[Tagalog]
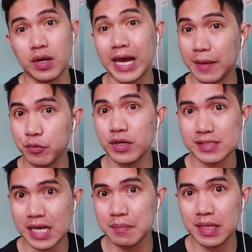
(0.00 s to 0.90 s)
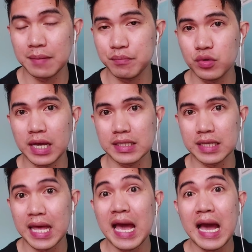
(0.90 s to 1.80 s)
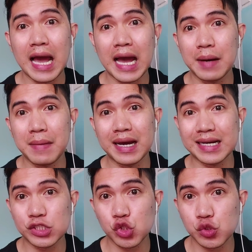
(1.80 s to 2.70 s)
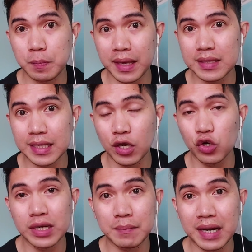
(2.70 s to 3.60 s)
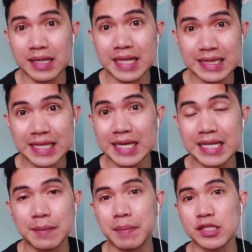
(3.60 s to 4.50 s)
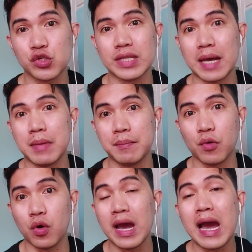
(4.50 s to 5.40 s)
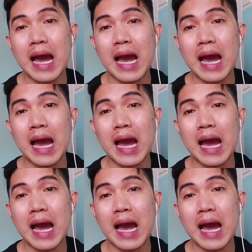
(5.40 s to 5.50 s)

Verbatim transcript: Gaya po ng sabi lang po natin, ang mga nasuspende o na mga natigil na pension lamang po